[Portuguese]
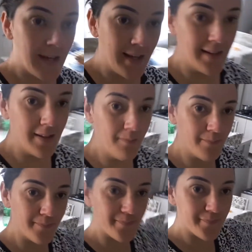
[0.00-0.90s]
ainda.
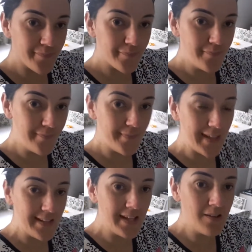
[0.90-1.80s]

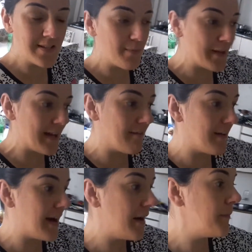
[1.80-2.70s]
Tem louça pra
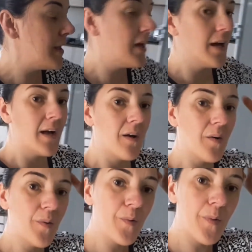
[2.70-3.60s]
lavar.
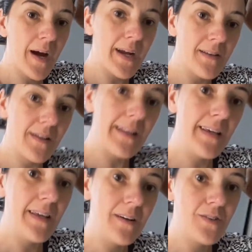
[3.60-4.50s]
O quarto
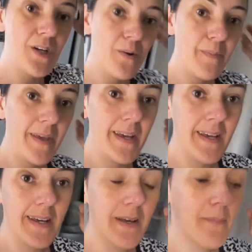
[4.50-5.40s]
ali eu já arrumei a
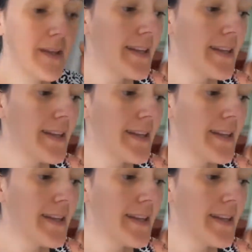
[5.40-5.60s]
cama e